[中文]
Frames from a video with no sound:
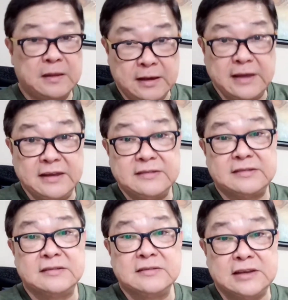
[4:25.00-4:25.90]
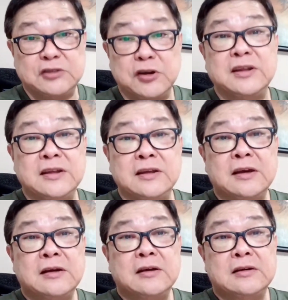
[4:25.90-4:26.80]
可以解决你
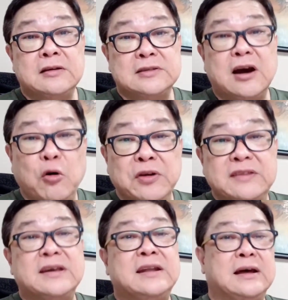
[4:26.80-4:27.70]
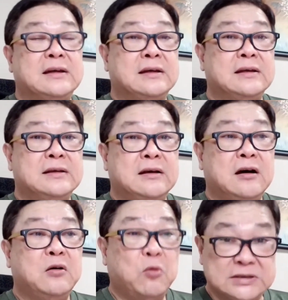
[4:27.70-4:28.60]
的后遗症啊，
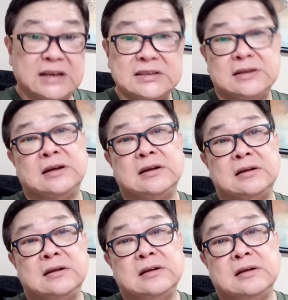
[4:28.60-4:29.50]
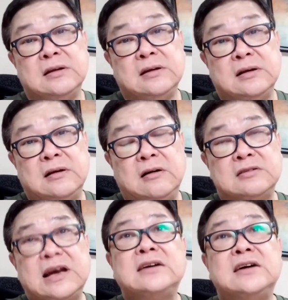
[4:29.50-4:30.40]
我相信啊，哦，
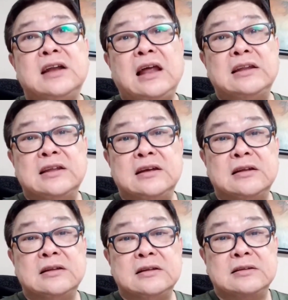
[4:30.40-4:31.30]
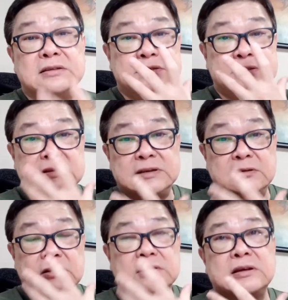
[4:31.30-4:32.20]
唱歌让你的
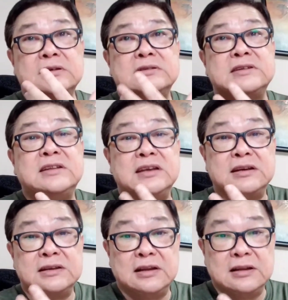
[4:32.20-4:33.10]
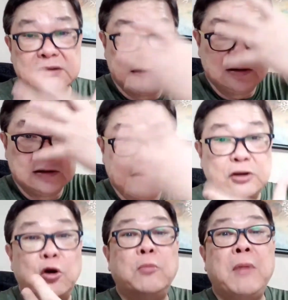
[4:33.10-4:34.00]
身体。的
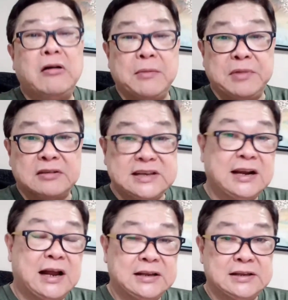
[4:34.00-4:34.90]
容貌也比较健康一